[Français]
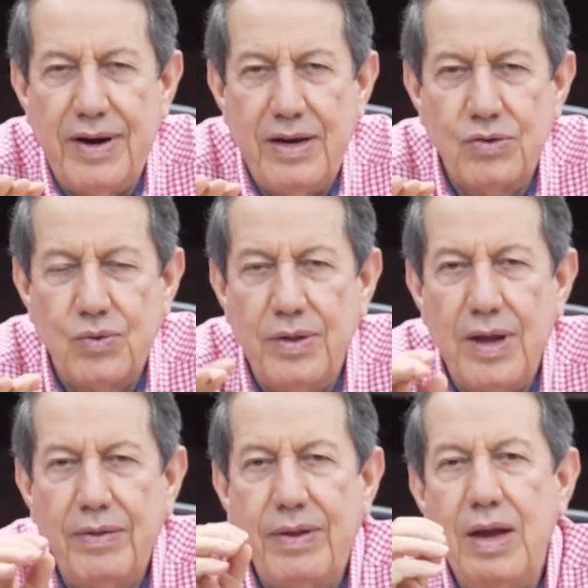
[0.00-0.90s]
fait
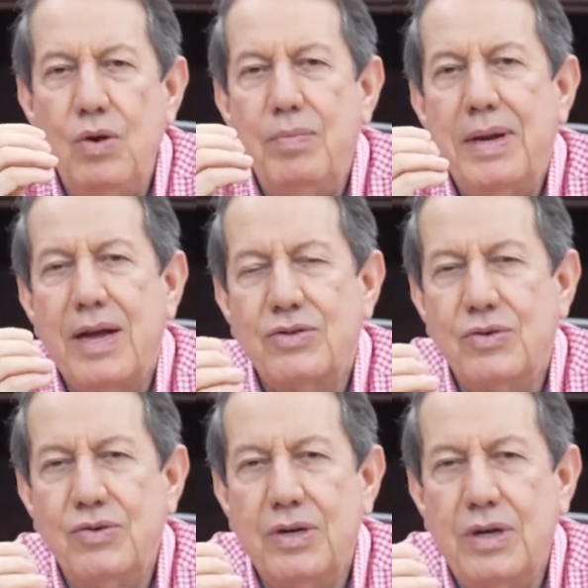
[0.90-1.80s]
est quand elle a
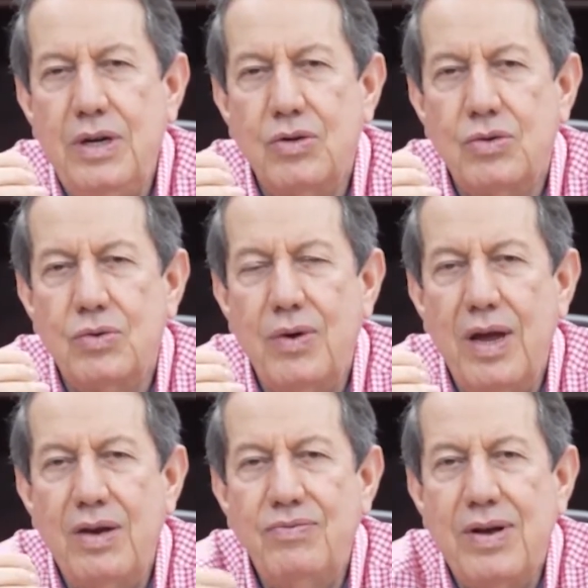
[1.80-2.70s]
l'illumination du
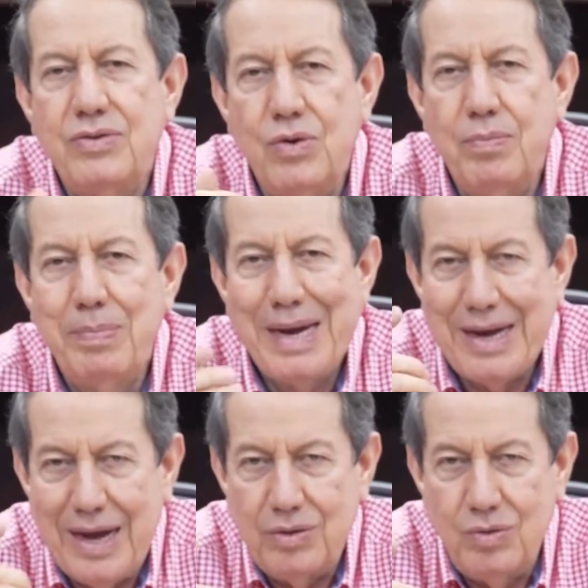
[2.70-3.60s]
Christ c'est commettre alors
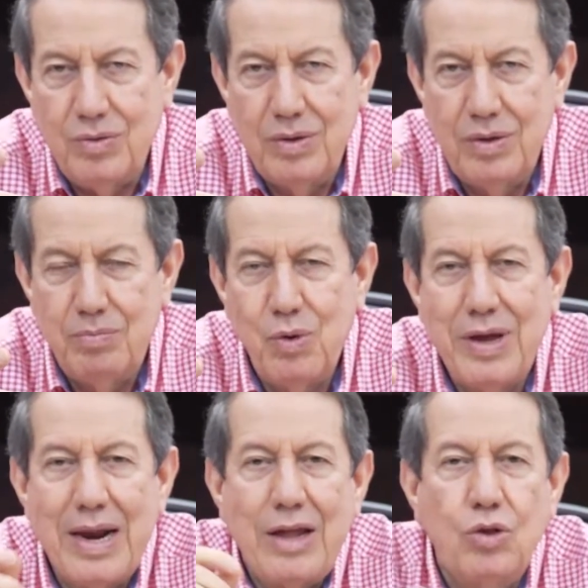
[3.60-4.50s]
un péché
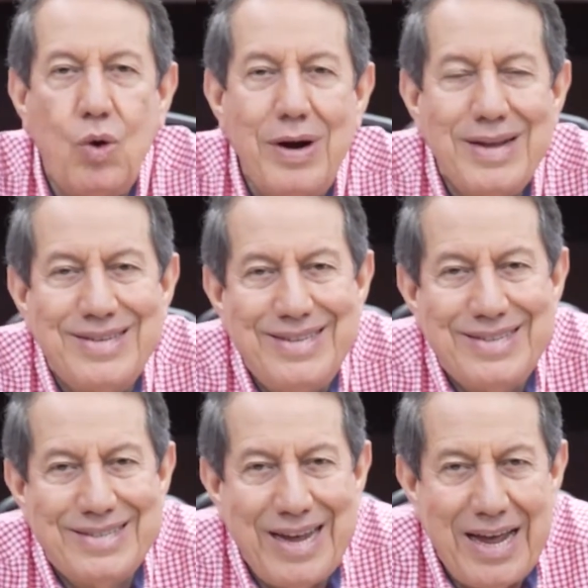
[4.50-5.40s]
parce qu'elle devient
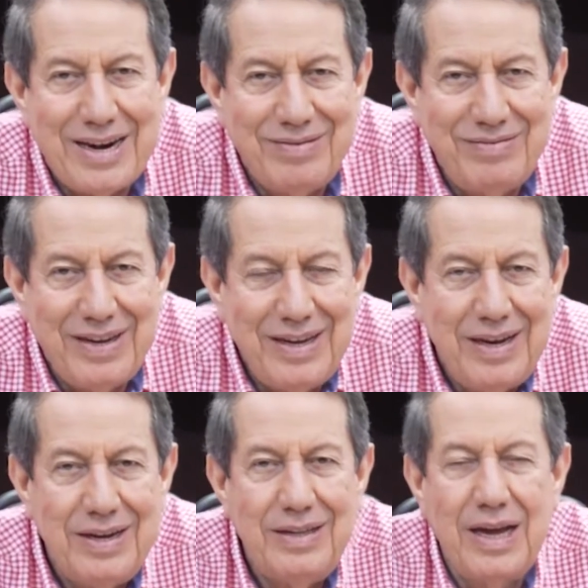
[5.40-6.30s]
servante
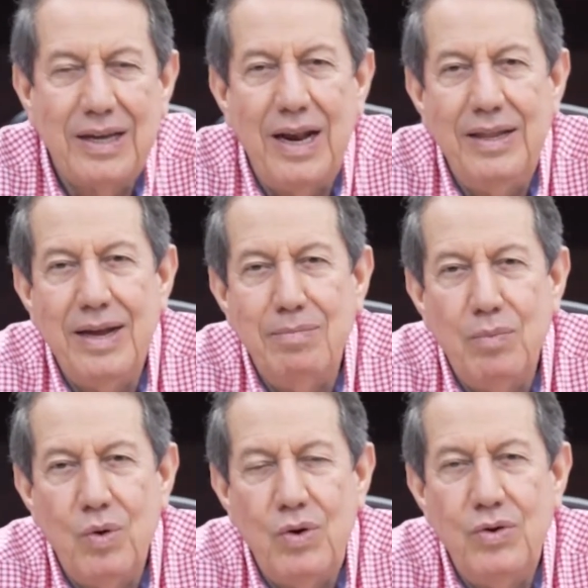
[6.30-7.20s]
de, ce
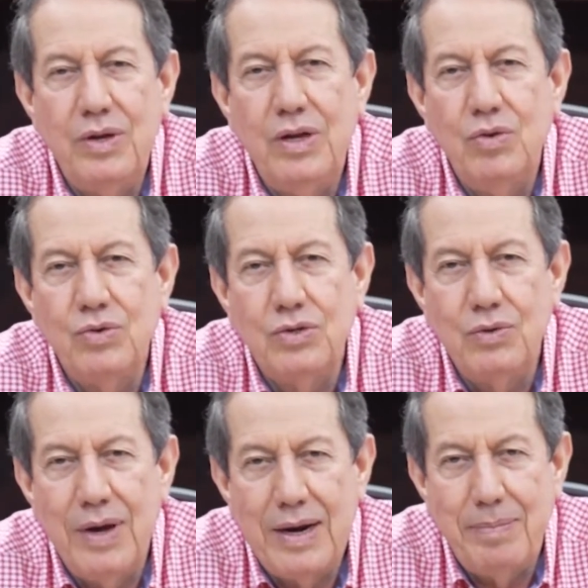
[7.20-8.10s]
démon qui
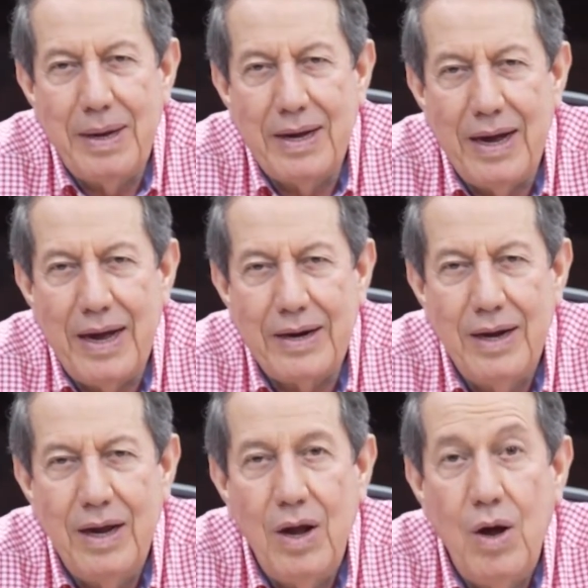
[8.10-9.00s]
l'a induit à pécher.
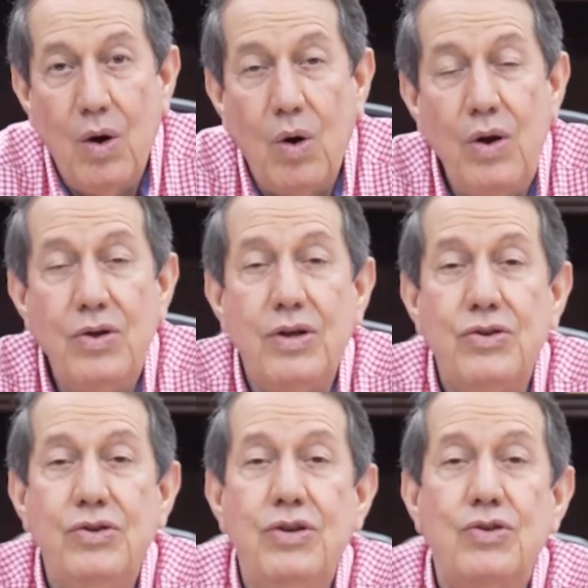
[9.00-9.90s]
Alors,
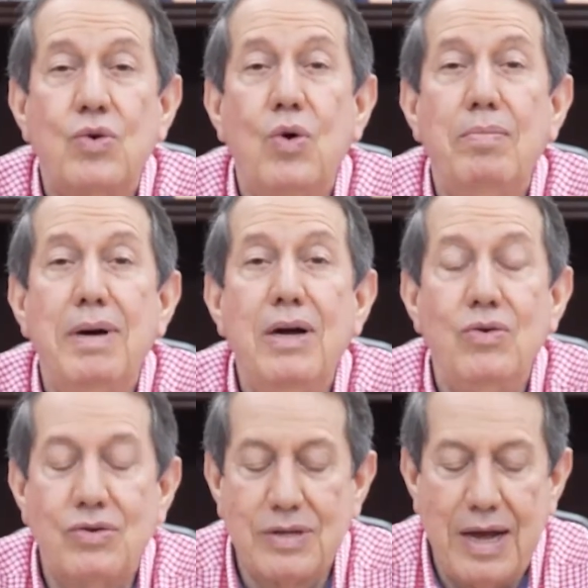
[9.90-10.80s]
voyez ce que dit ici
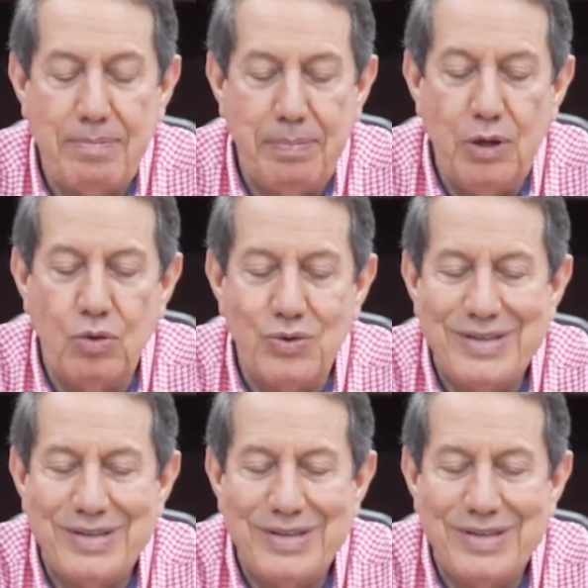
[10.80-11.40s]
Romains chapitre